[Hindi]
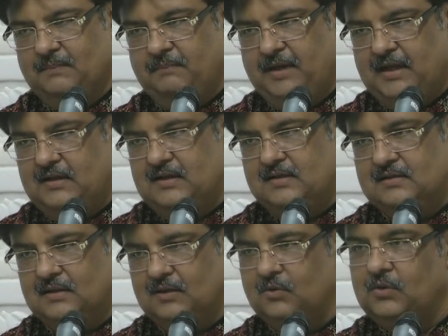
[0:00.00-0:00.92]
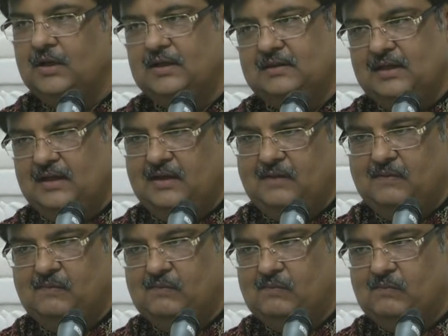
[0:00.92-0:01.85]
पहली ज़रूरत है
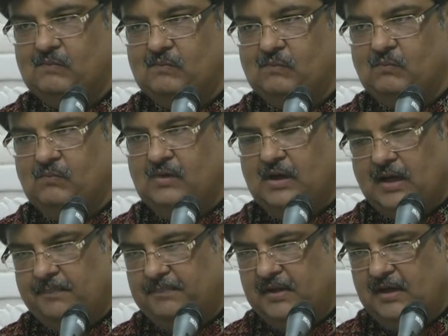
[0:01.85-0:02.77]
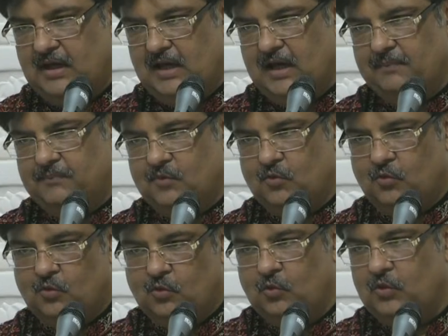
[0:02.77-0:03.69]
अपने आप को
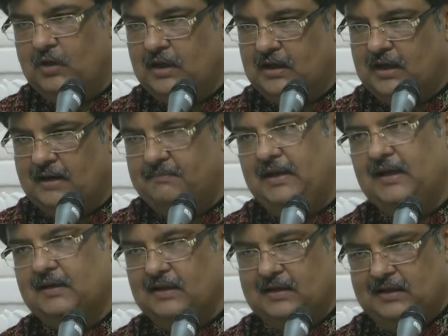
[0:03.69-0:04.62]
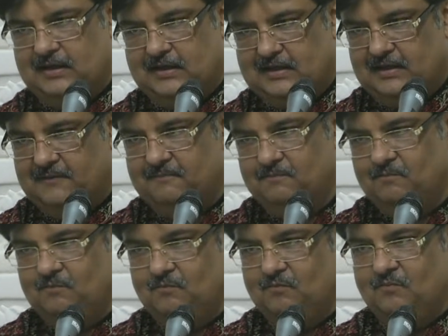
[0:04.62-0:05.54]
गुरु के काबिल करने की
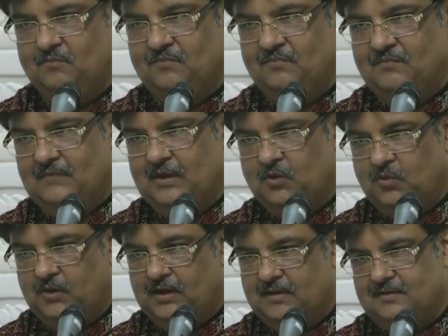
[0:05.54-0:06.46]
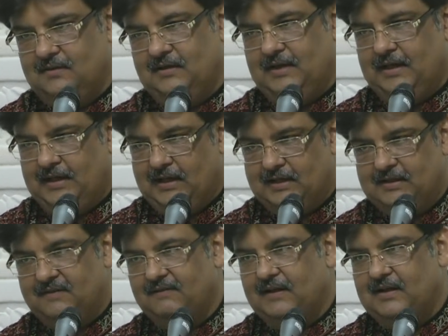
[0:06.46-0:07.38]
देखो एक
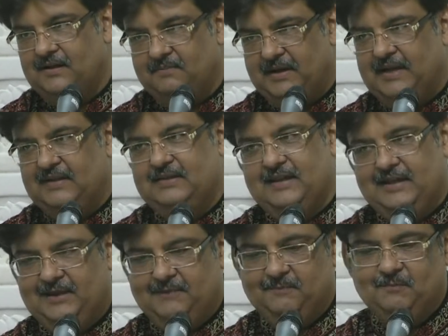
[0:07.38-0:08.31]
हैरानी वाली बात है